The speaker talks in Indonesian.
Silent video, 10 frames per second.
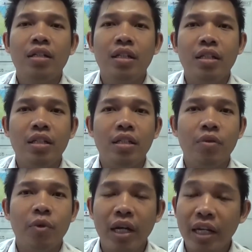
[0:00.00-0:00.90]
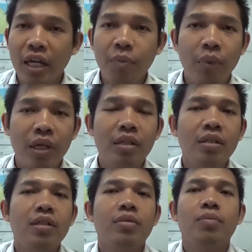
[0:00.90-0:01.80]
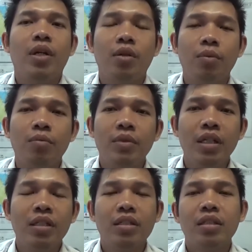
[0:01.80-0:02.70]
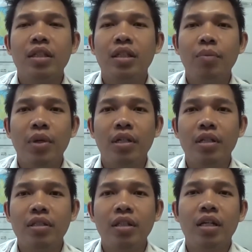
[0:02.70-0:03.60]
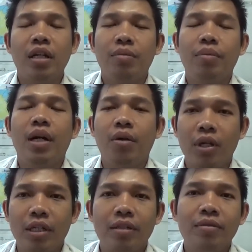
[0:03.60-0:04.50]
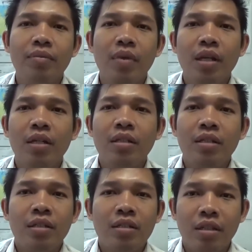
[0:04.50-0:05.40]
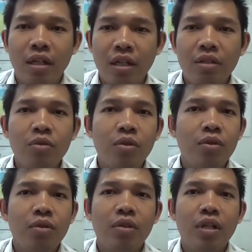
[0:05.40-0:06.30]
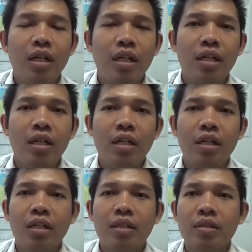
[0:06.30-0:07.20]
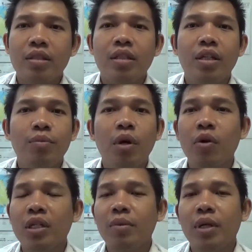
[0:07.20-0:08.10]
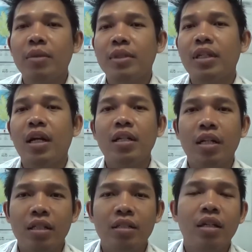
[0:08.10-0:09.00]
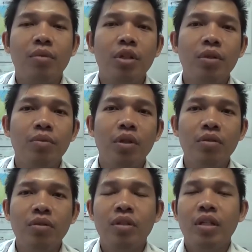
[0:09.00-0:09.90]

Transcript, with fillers: di wilayah Kepri pada umumnya kita prediksi akan berawan. Sedangkan untuk eh, himbauan kepada masyarakat, kami himbau